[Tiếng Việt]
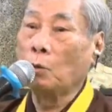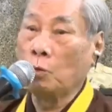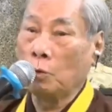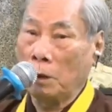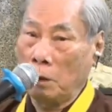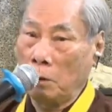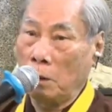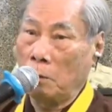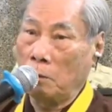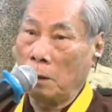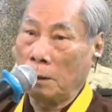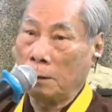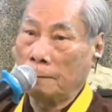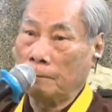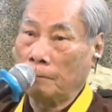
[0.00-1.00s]
tu theo đạo
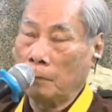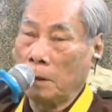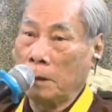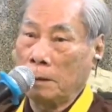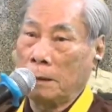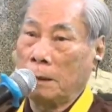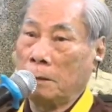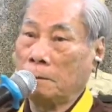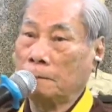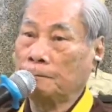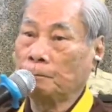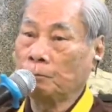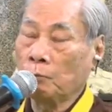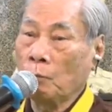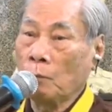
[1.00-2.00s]
phật vì sao
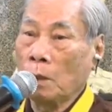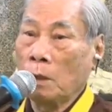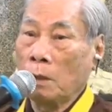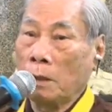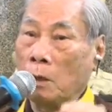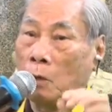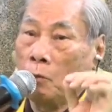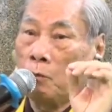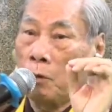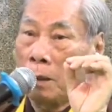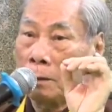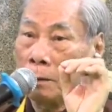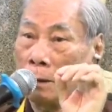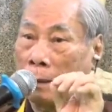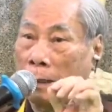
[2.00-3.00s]
đạo
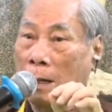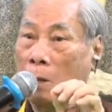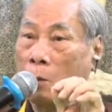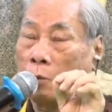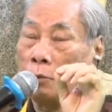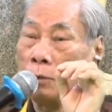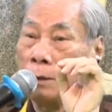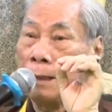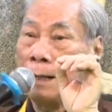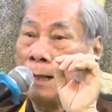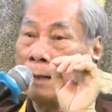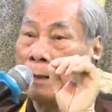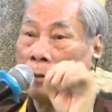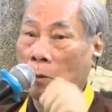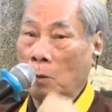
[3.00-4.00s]
phật là đạo
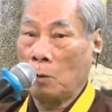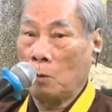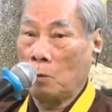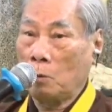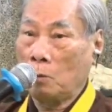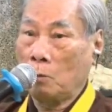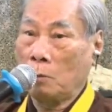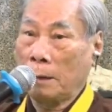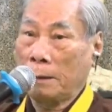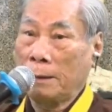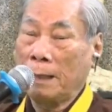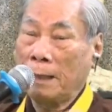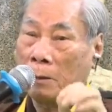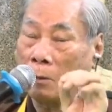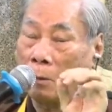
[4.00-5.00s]
giác ngộ mà
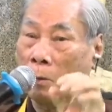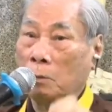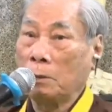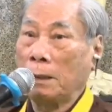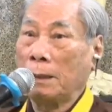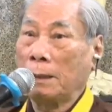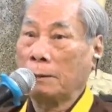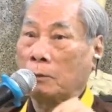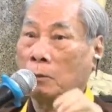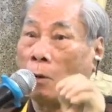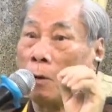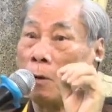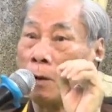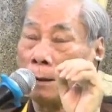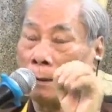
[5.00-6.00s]
giác ngộ này là
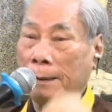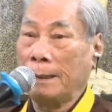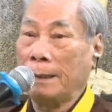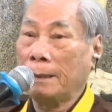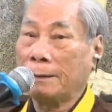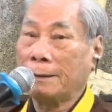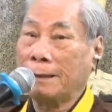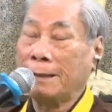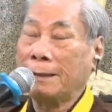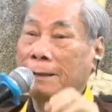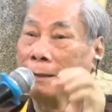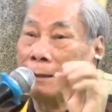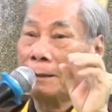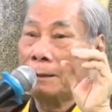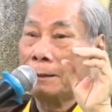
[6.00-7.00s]
toàn giác
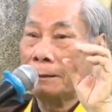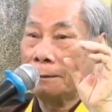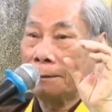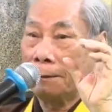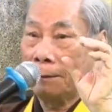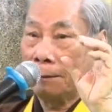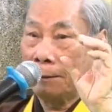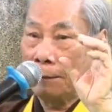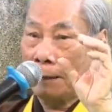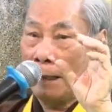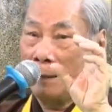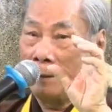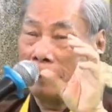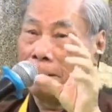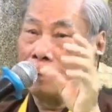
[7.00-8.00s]

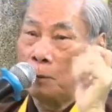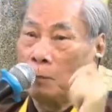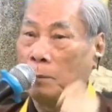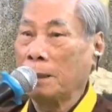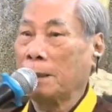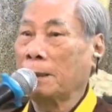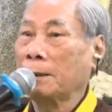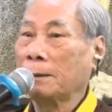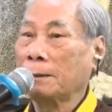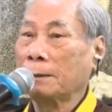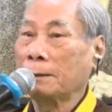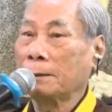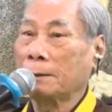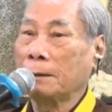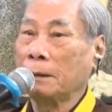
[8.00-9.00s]
cái gì cũng biết hết
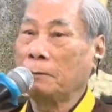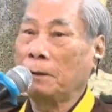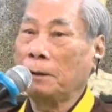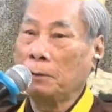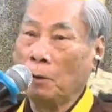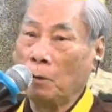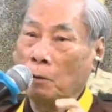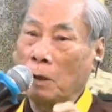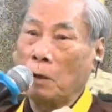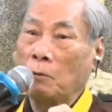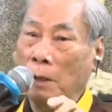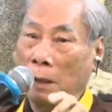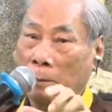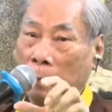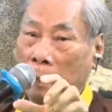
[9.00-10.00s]
thì phải vô đạo
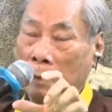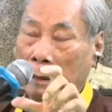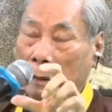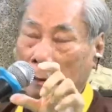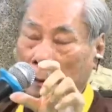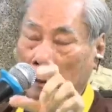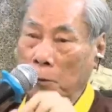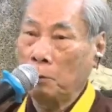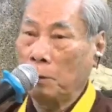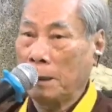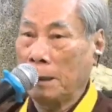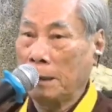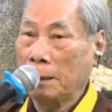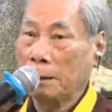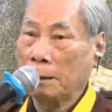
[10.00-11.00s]
phật mới là hiểu cái
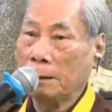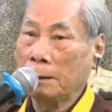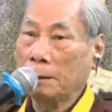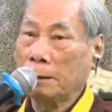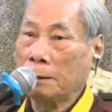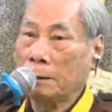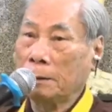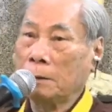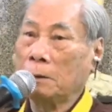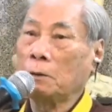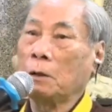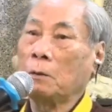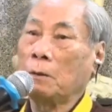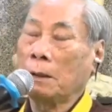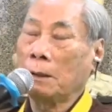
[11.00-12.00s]
này vô
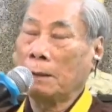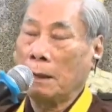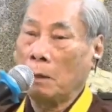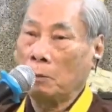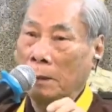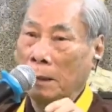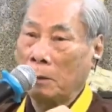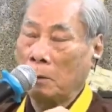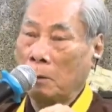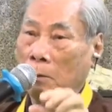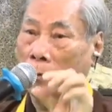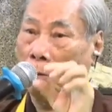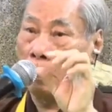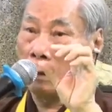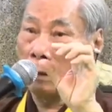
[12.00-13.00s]
đạo phật là đạo giác
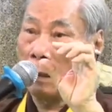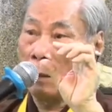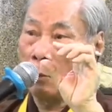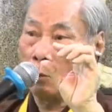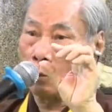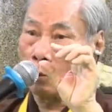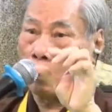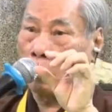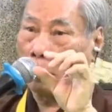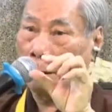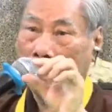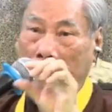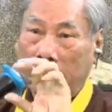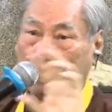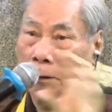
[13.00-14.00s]
ngộ gọi là cái đạo toàn
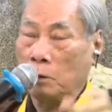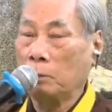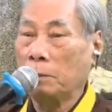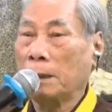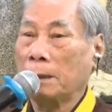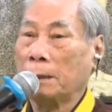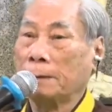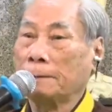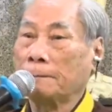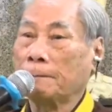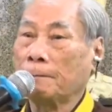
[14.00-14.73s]
giác cái gì cũng biết hết